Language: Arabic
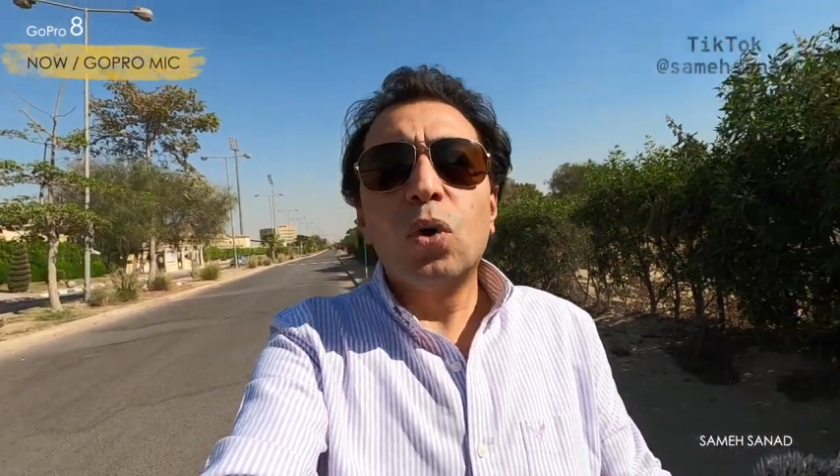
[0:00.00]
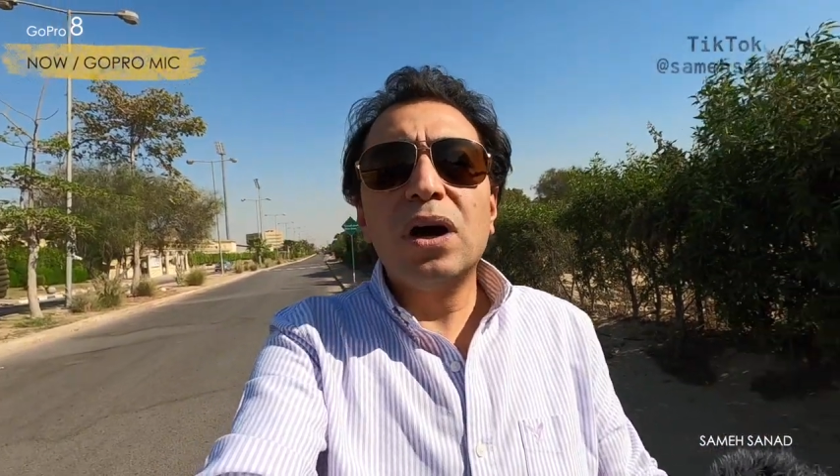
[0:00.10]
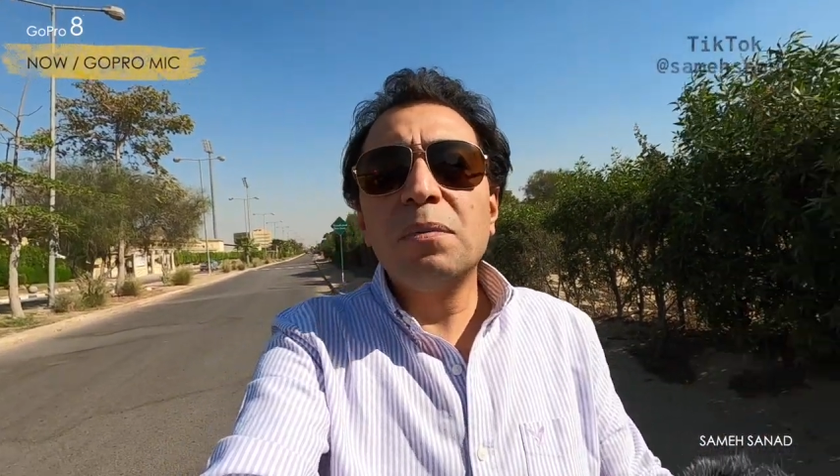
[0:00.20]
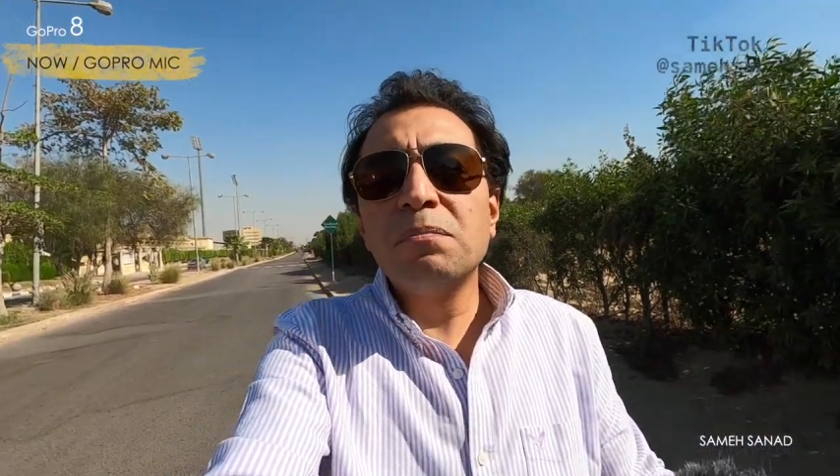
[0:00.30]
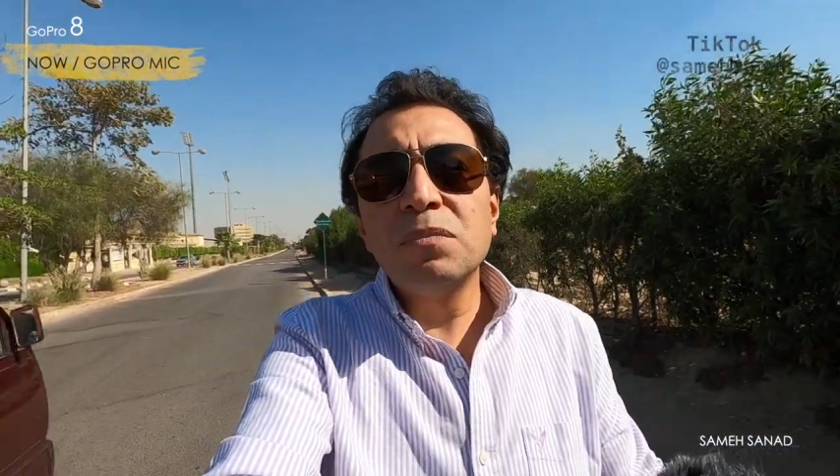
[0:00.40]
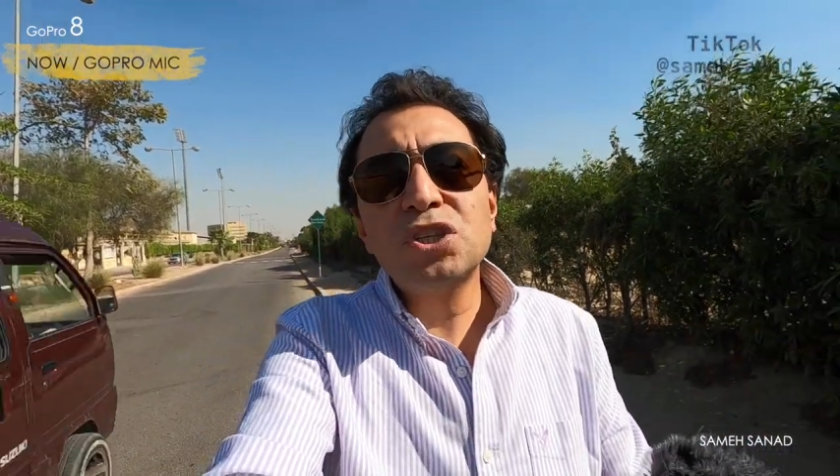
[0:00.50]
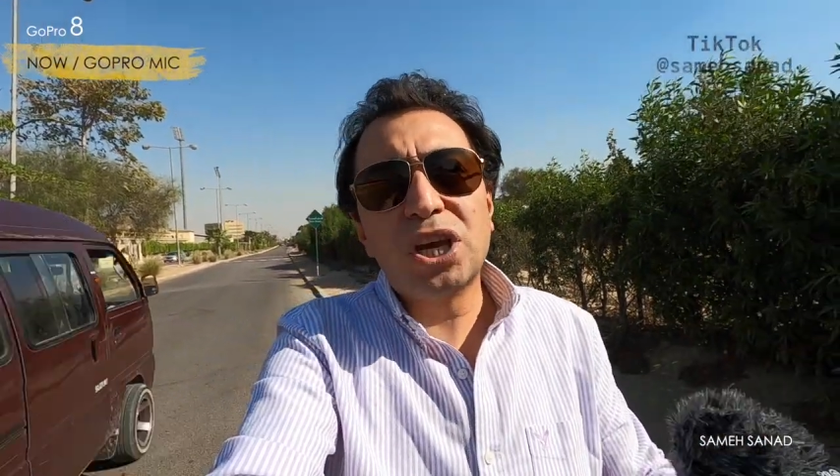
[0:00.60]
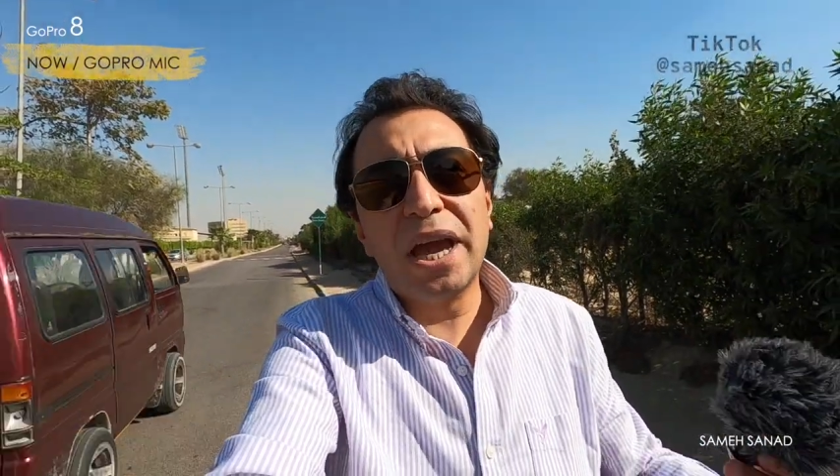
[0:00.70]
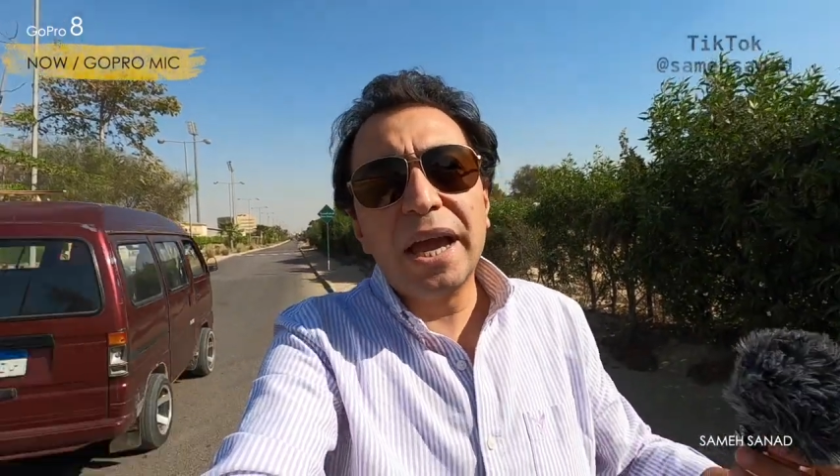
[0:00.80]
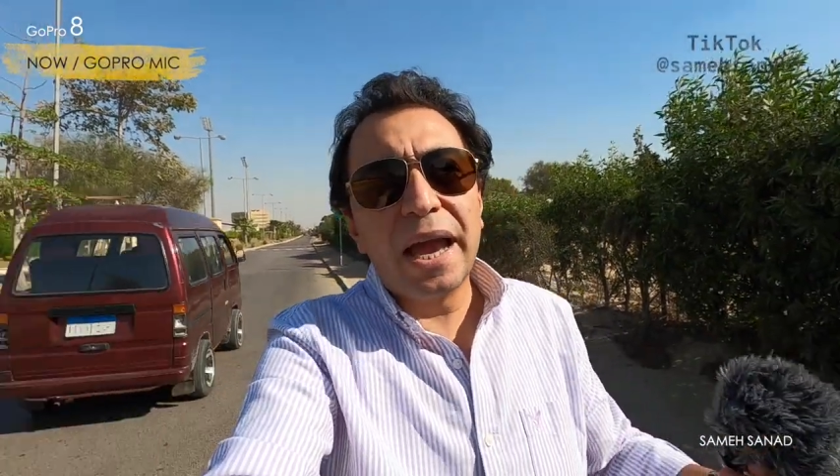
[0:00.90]

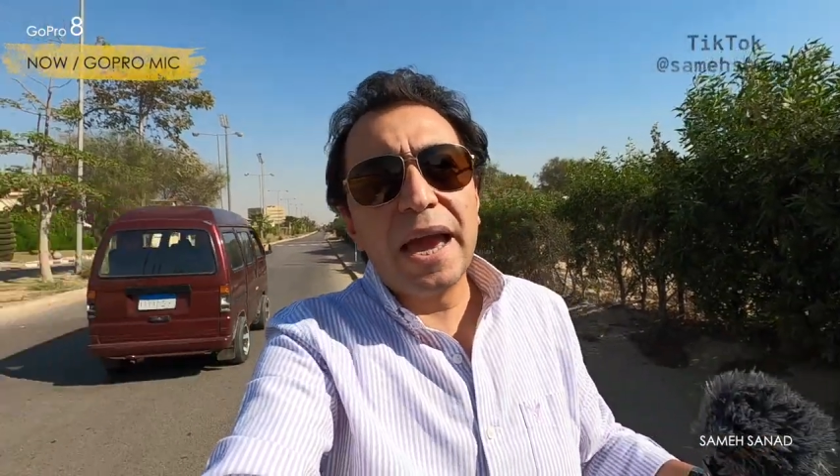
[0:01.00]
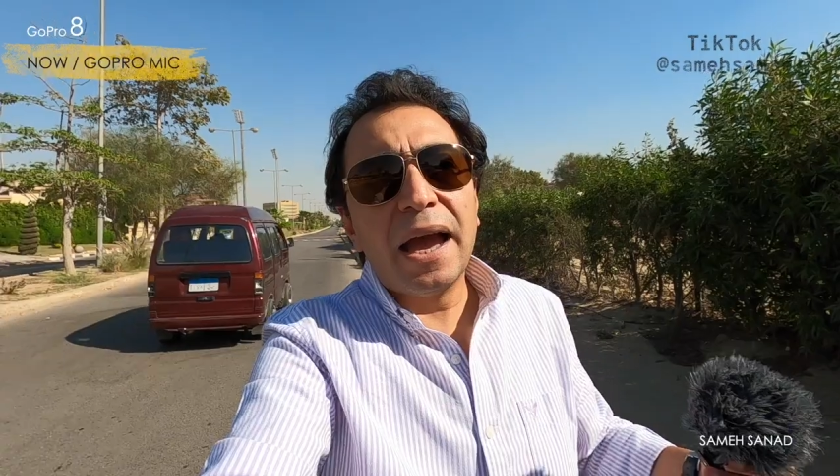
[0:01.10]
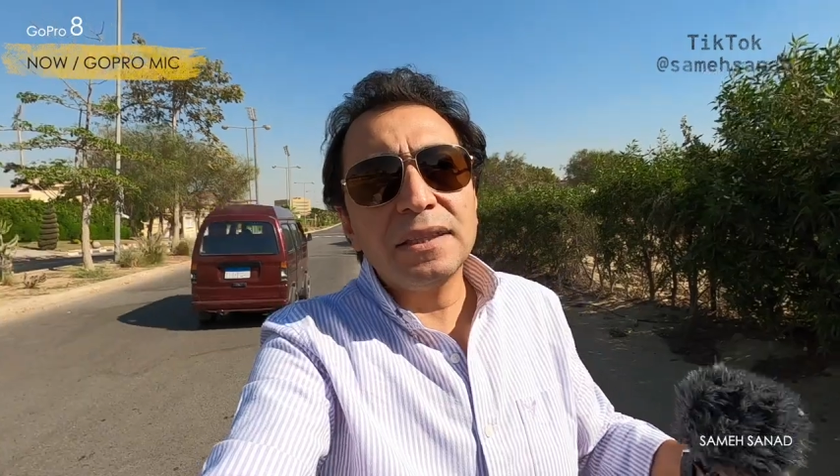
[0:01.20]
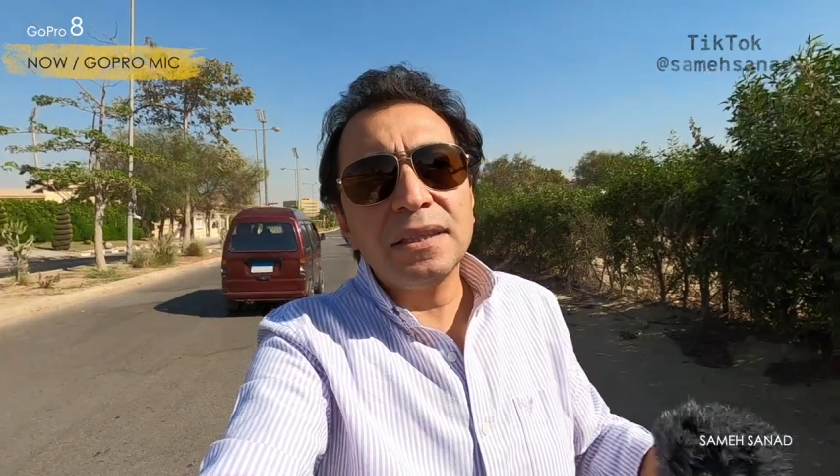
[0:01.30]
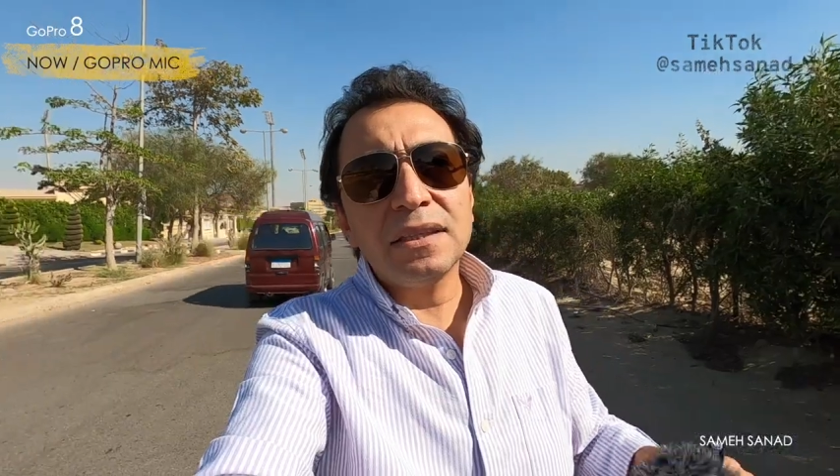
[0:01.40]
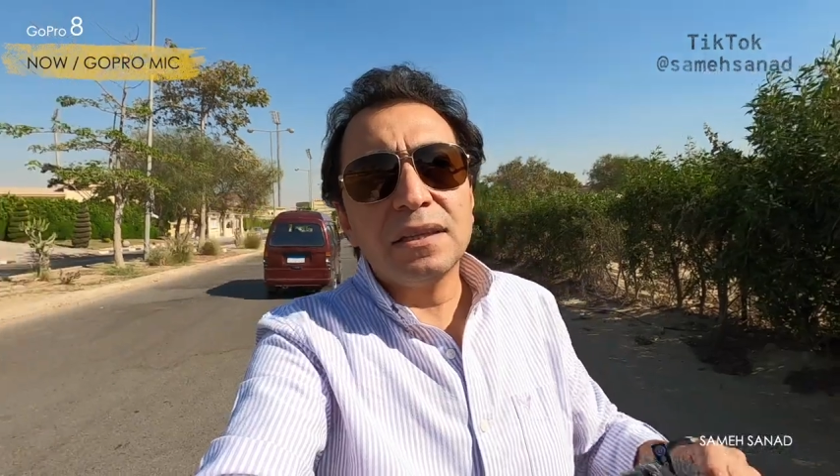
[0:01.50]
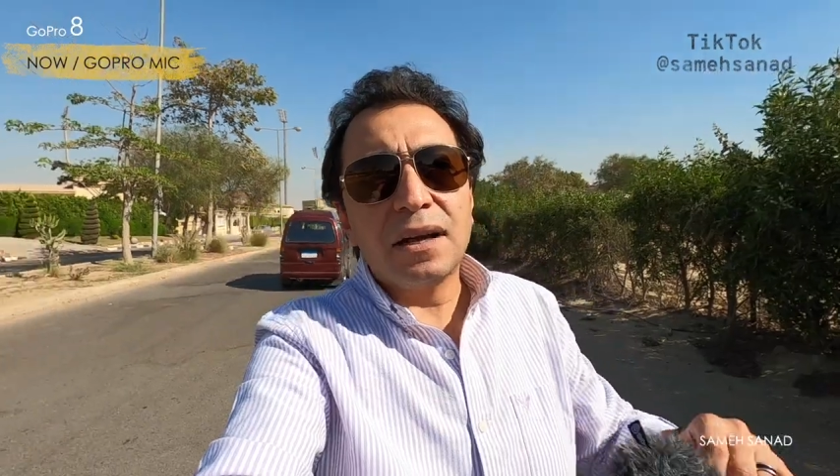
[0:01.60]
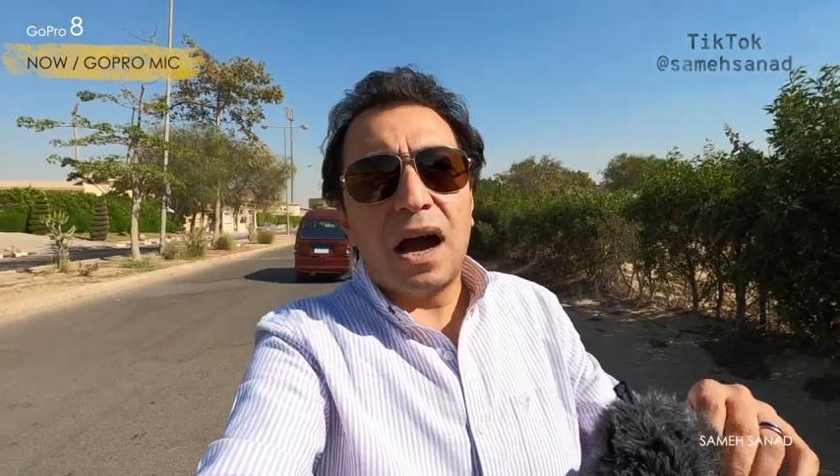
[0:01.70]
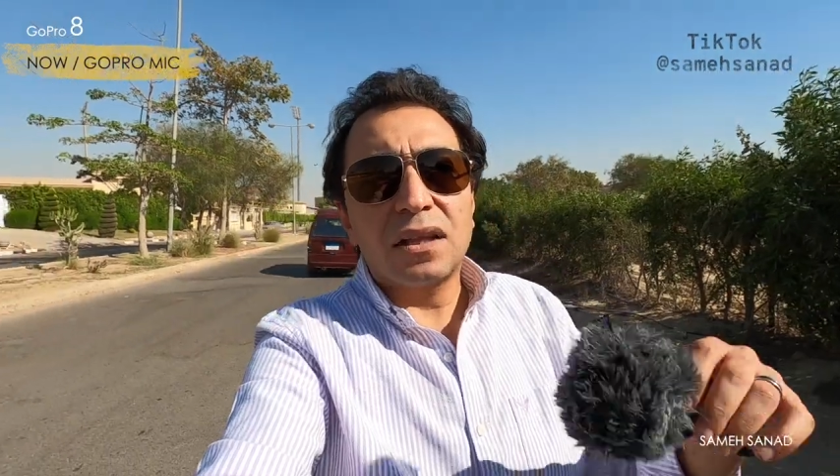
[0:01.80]
ومش حاجه يعني